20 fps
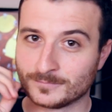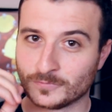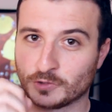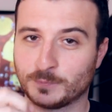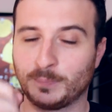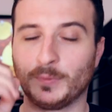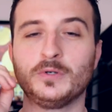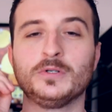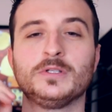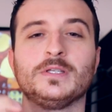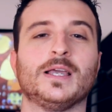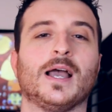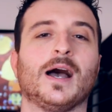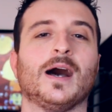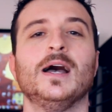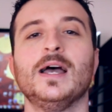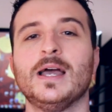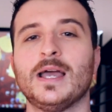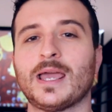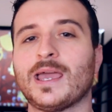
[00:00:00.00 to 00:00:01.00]

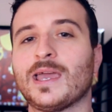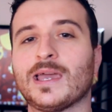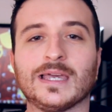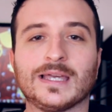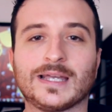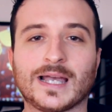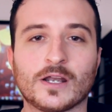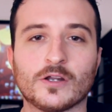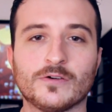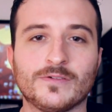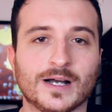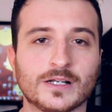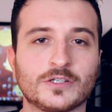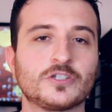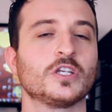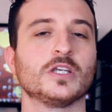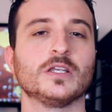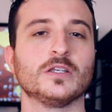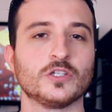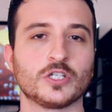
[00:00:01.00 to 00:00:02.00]
spugna e i
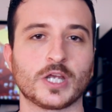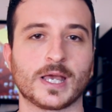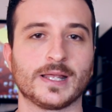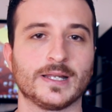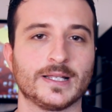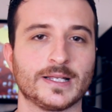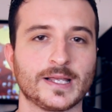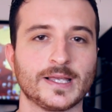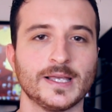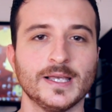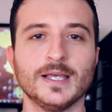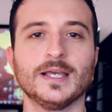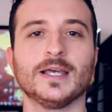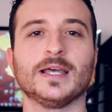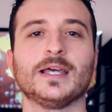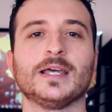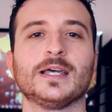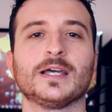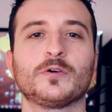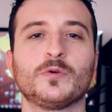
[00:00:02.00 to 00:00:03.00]
canovacci in genere.
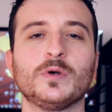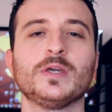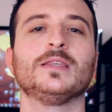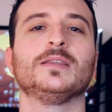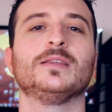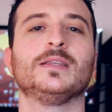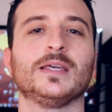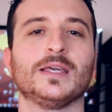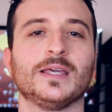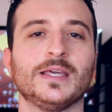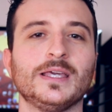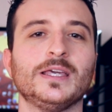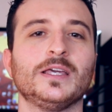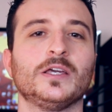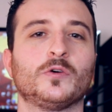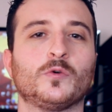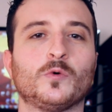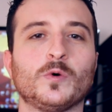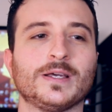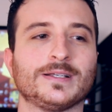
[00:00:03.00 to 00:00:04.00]
Eh, quindi
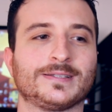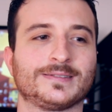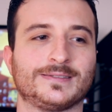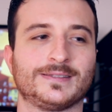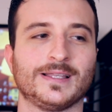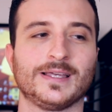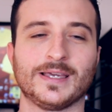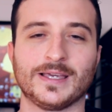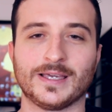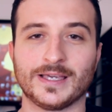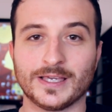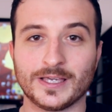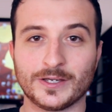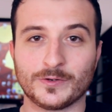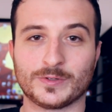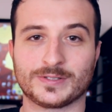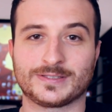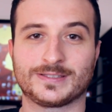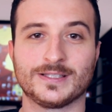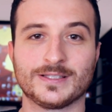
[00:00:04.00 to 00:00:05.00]
in queste,
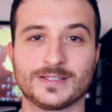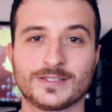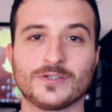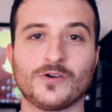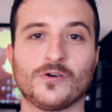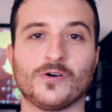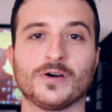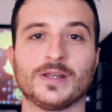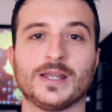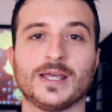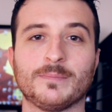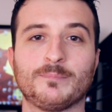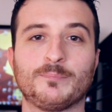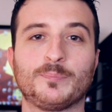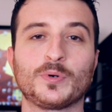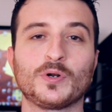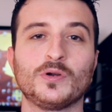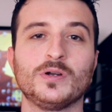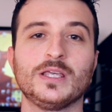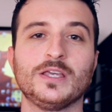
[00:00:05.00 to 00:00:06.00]
in queste, zone
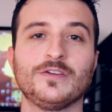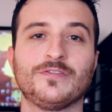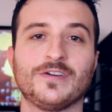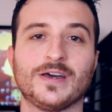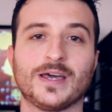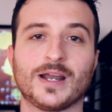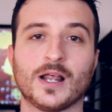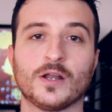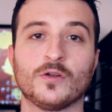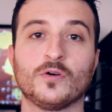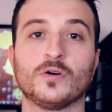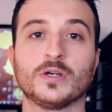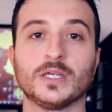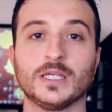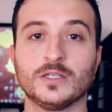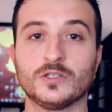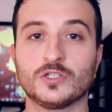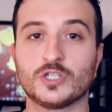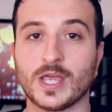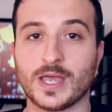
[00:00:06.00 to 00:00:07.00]
proliferano
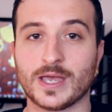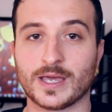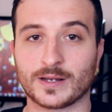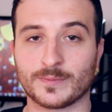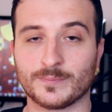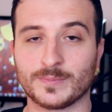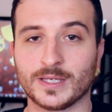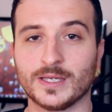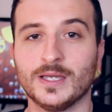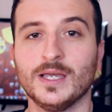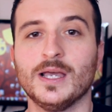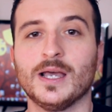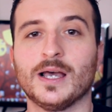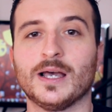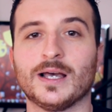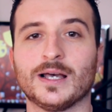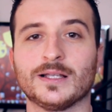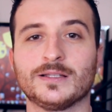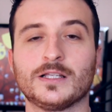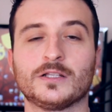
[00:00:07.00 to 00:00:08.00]
i germi,
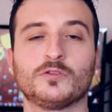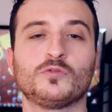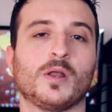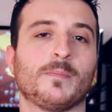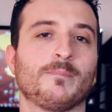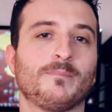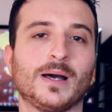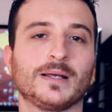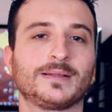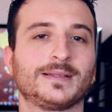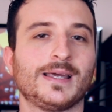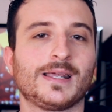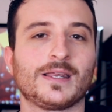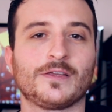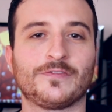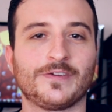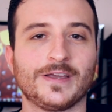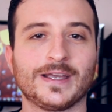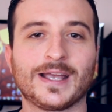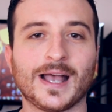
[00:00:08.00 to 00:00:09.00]
addirittura
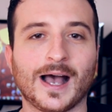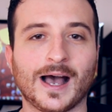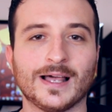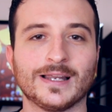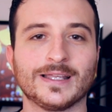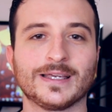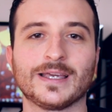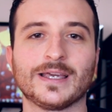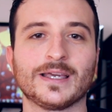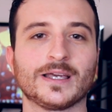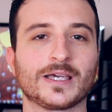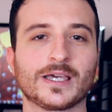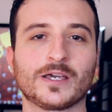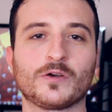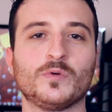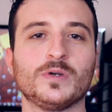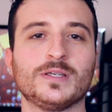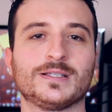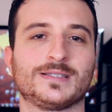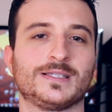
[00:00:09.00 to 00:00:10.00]
batteri fecali che,
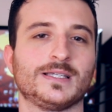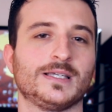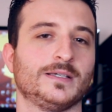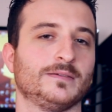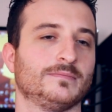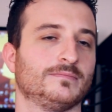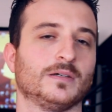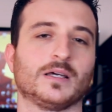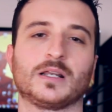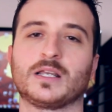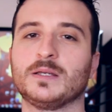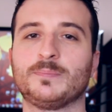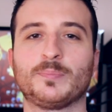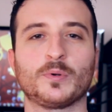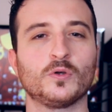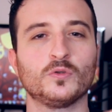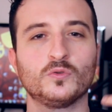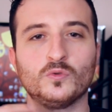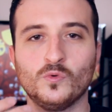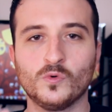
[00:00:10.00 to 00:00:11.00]
che qui si
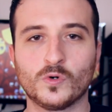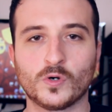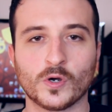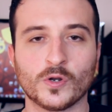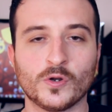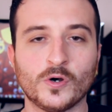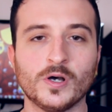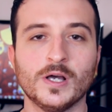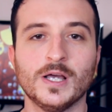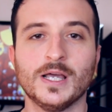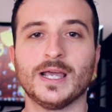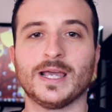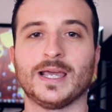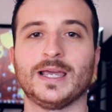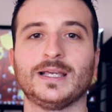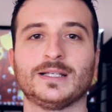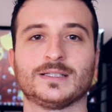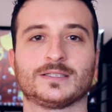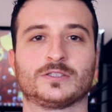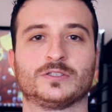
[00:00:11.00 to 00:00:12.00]
riproducono
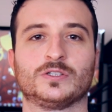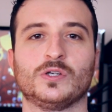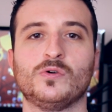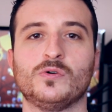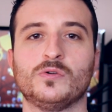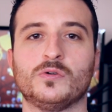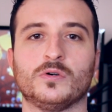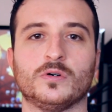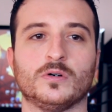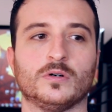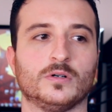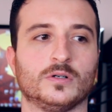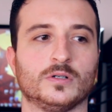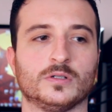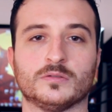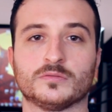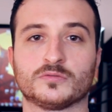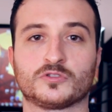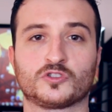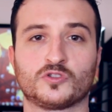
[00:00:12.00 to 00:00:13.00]
e
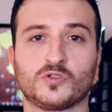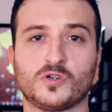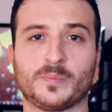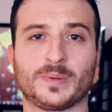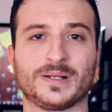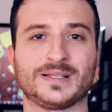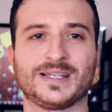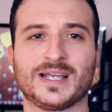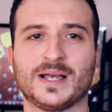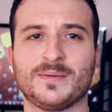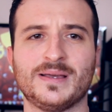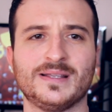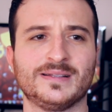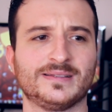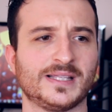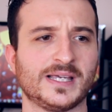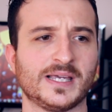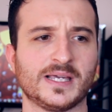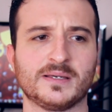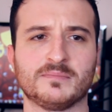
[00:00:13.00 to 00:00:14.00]
sono, sono
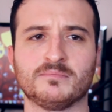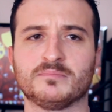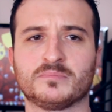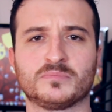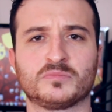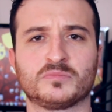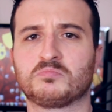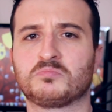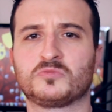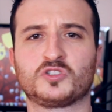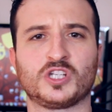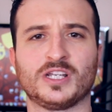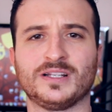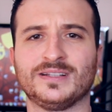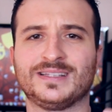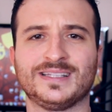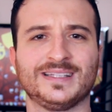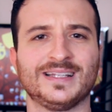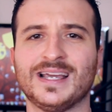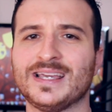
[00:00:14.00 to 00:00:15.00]
praticamente
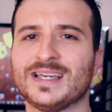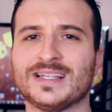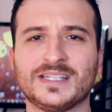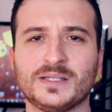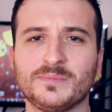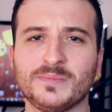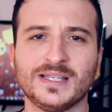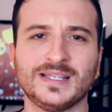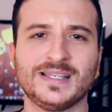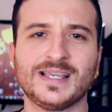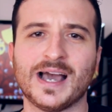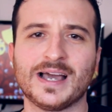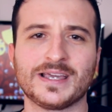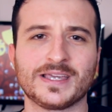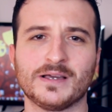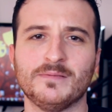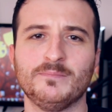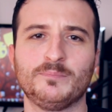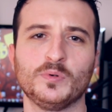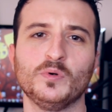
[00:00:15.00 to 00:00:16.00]
centinaia di
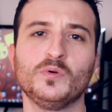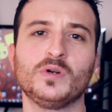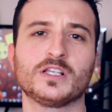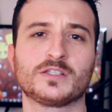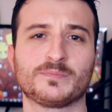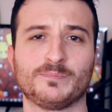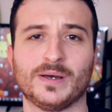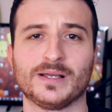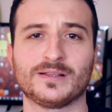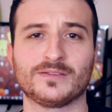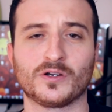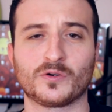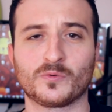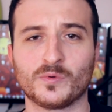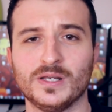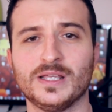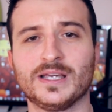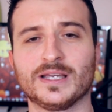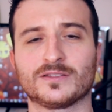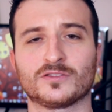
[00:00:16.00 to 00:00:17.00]
migliaia in più rispetto a
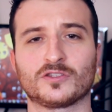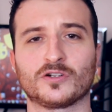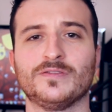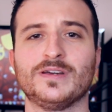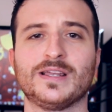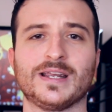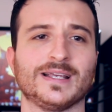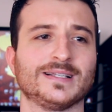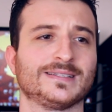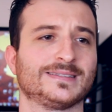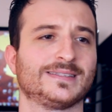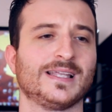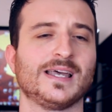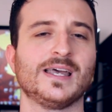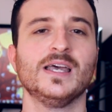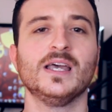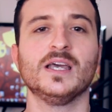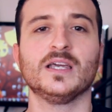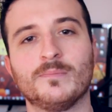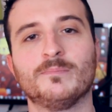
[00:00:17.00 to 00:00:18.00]
quelli che
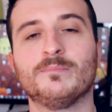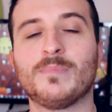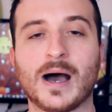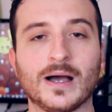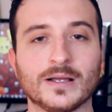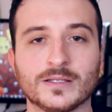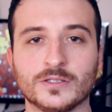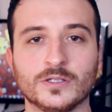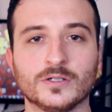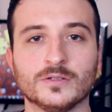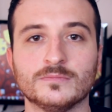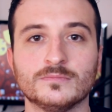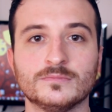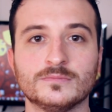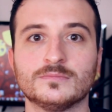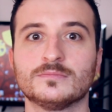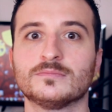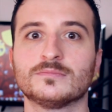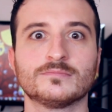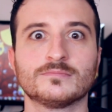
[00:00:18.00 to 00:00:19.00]
trovereste al
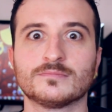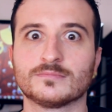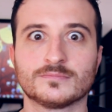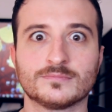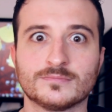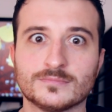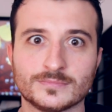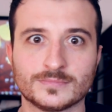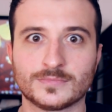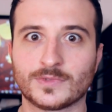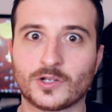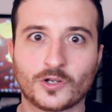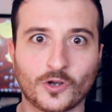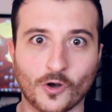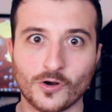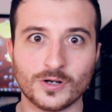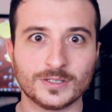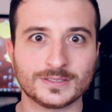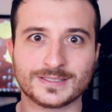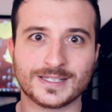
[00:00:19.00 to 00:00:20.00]
bagno
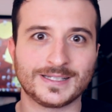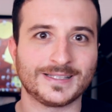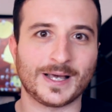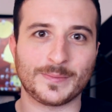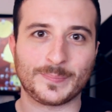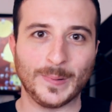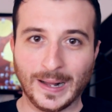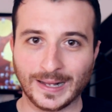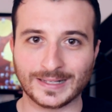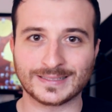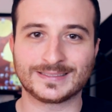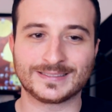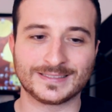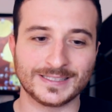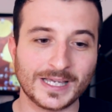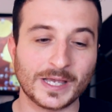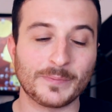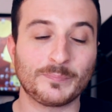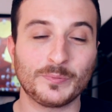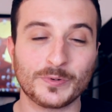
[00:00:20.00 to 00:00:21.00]
cose da
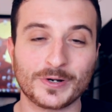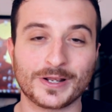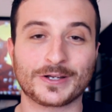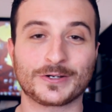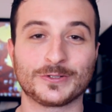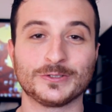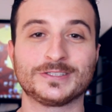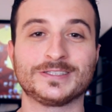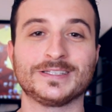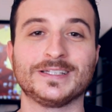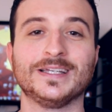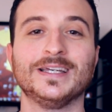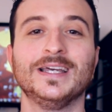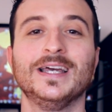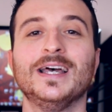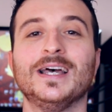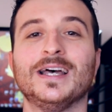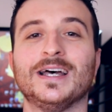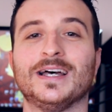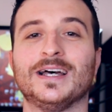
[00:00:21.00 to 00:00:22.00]
pazzi eppure così
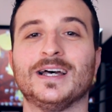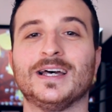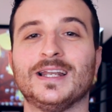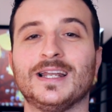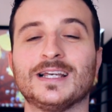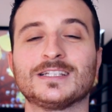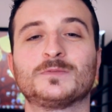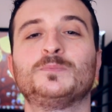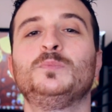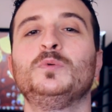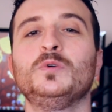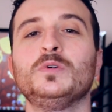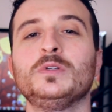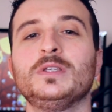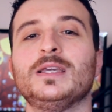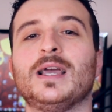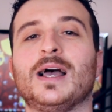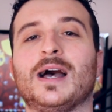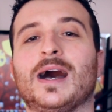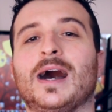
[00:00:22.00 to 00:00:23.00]
eh, la
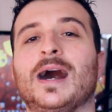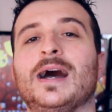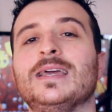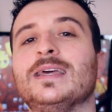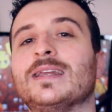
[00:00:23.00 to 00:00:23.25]
spugna ha